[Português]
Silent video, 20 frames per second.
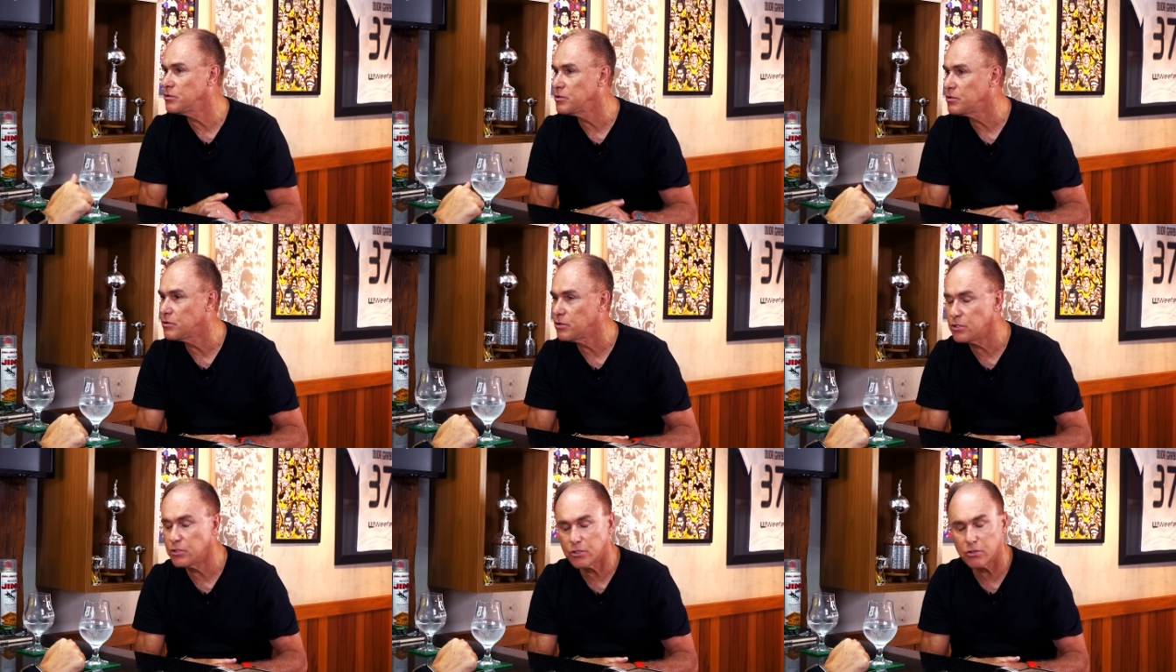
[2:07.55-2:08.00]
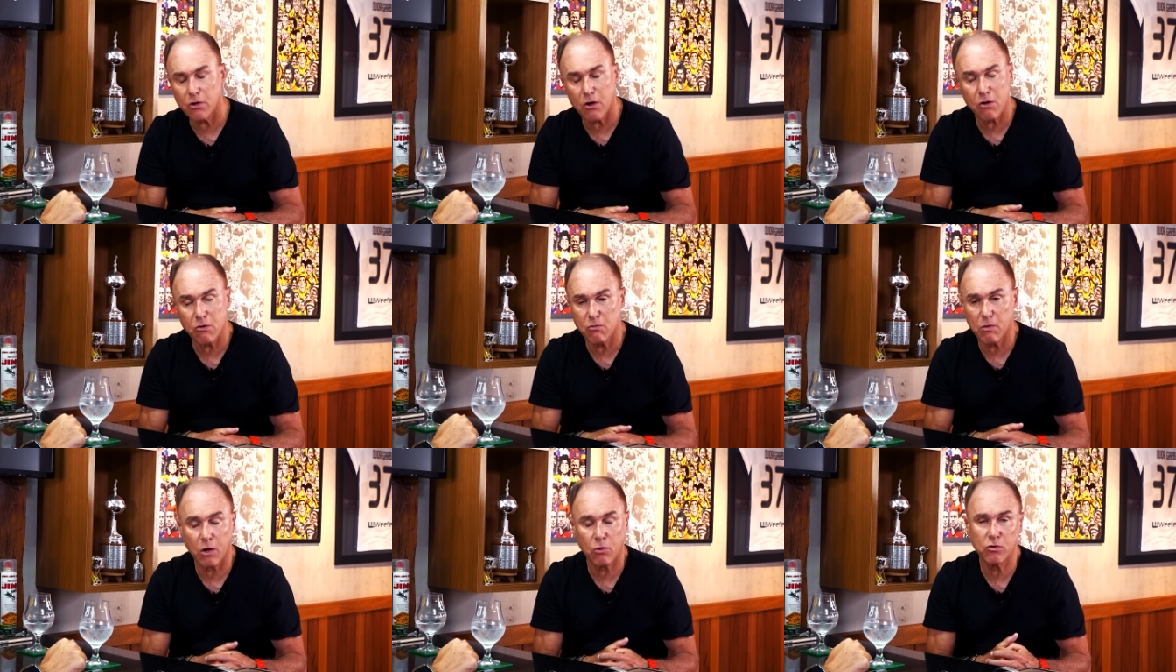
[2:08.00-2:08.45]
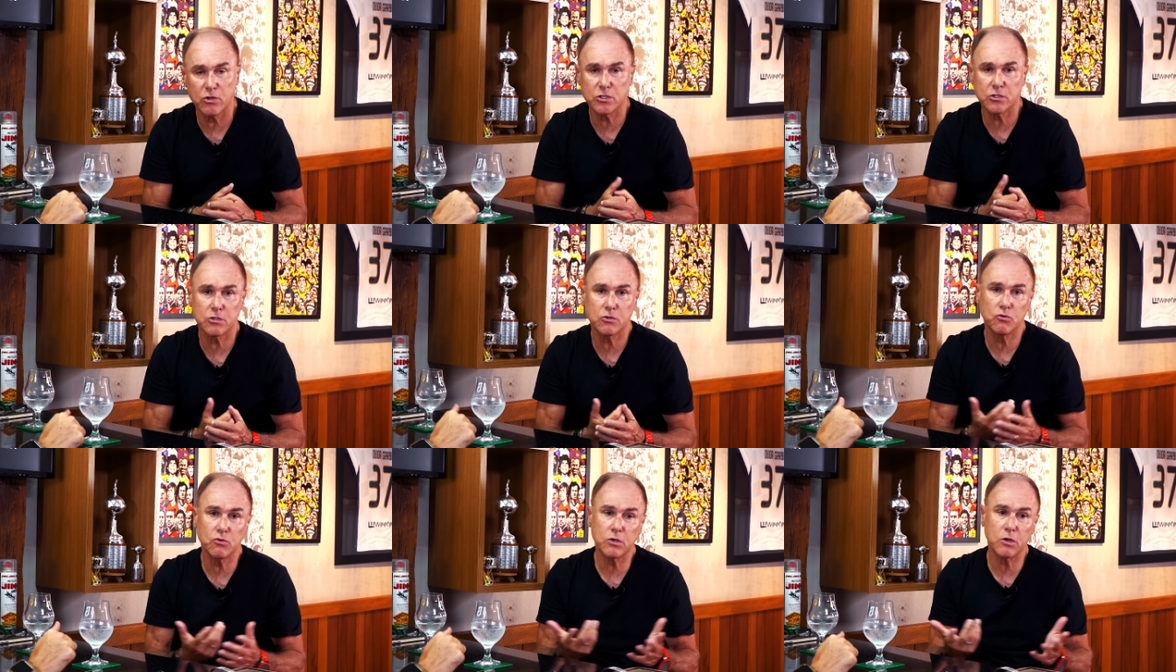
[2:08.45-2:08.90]
e coisa de, ah, uma coisa
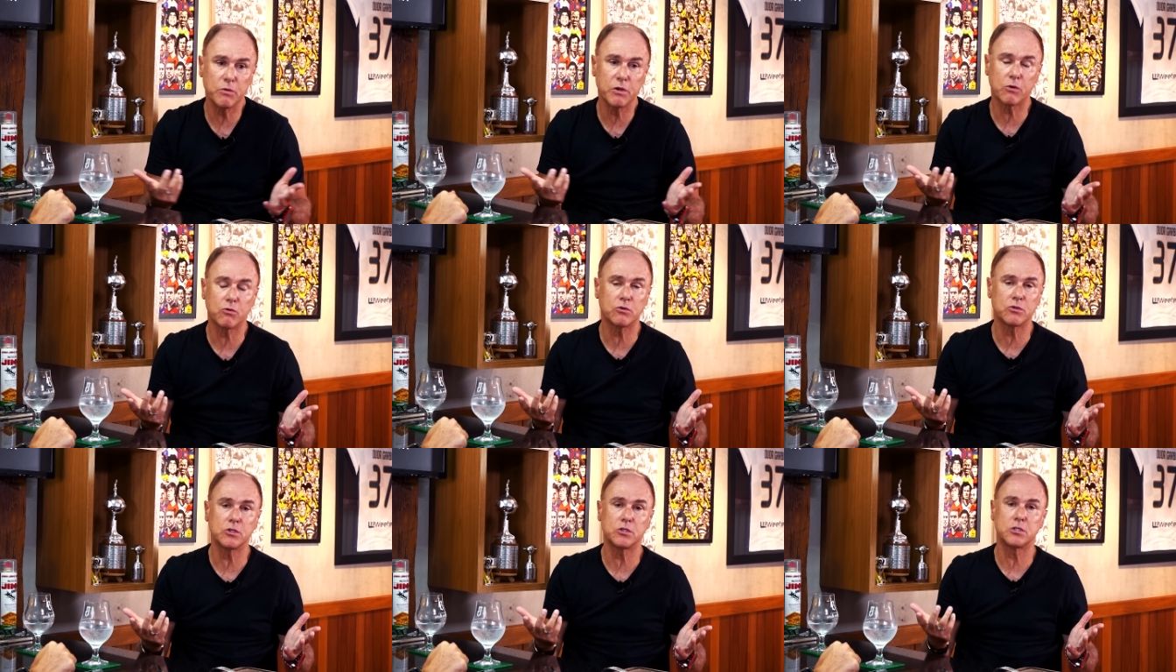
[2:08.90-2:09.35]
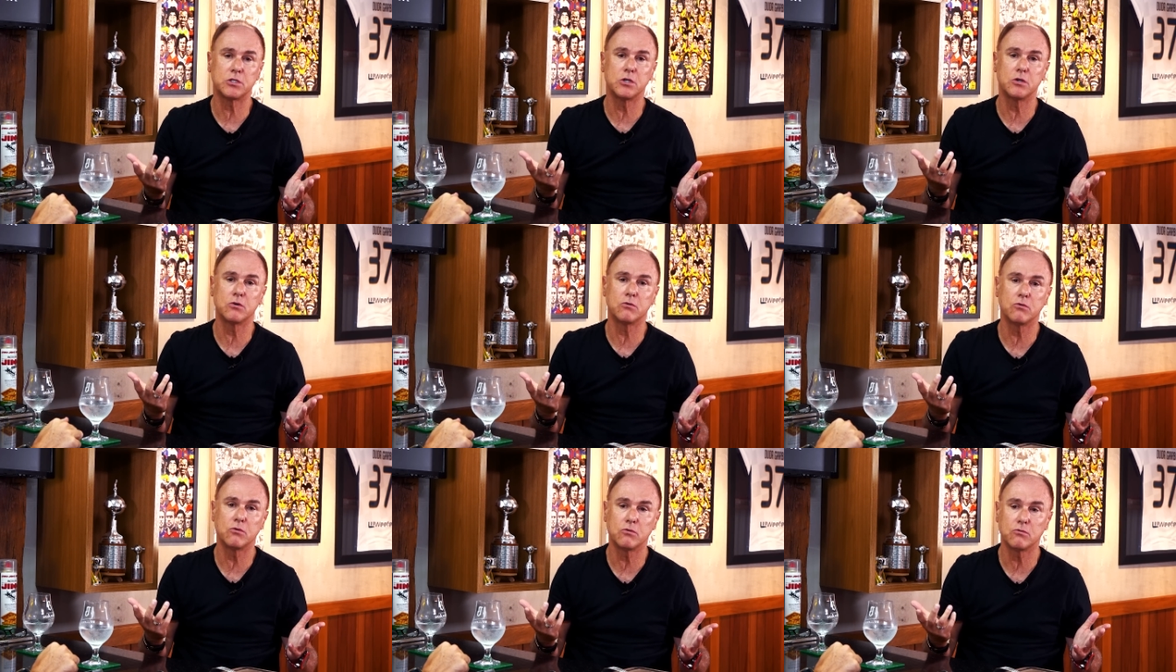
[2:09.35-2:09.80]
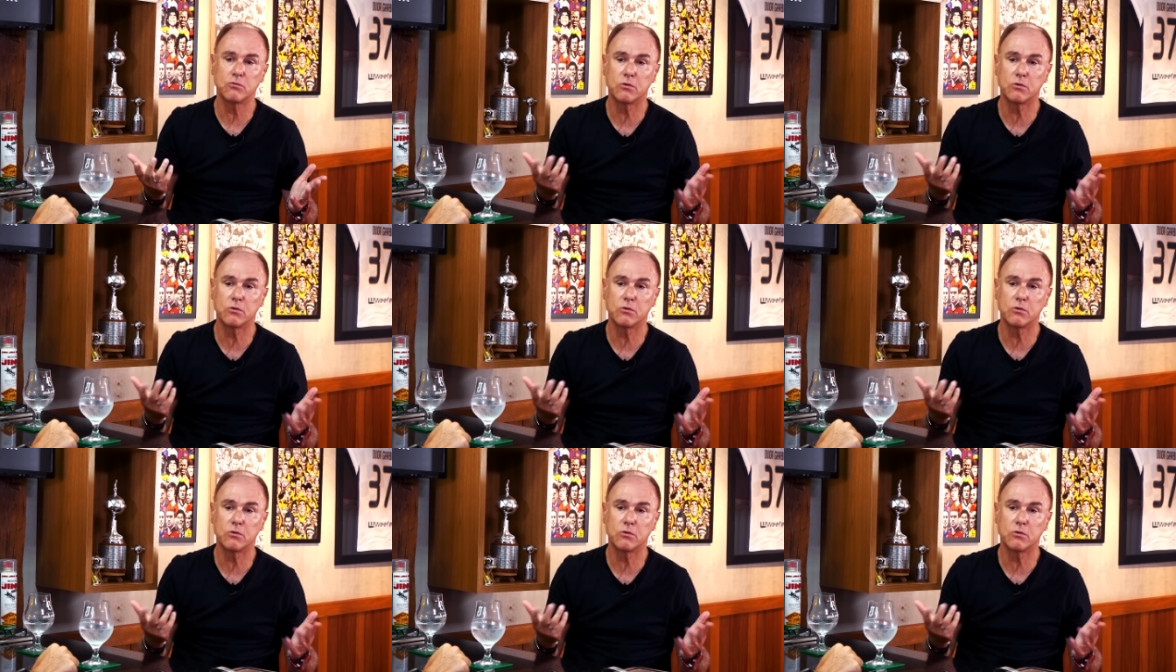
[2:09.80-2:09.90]
que nunca me aconteceu Ué?